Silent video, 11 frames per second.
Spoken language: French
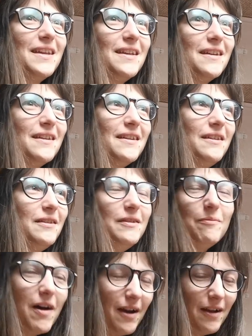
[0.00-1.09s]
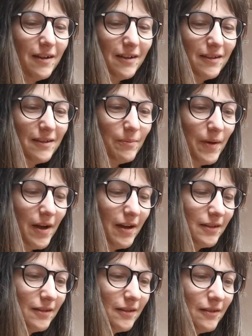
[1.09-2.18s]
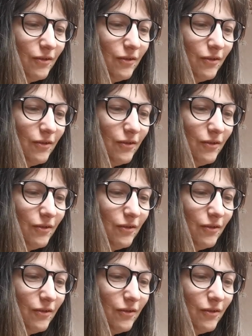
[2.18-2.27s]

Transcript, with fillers: Et ils se barrent, ils partent.